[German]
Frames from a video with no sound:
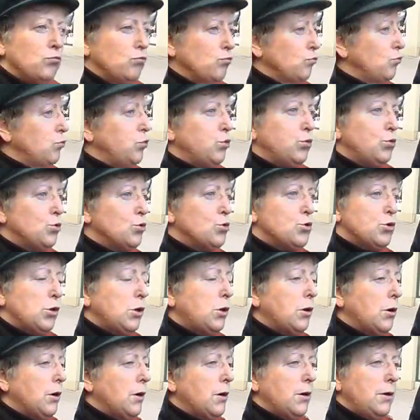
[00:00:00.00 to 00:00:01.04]
Hm, das ist
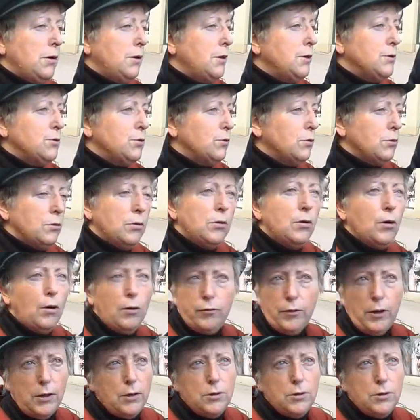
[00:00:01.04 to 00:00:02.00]
egal, also auf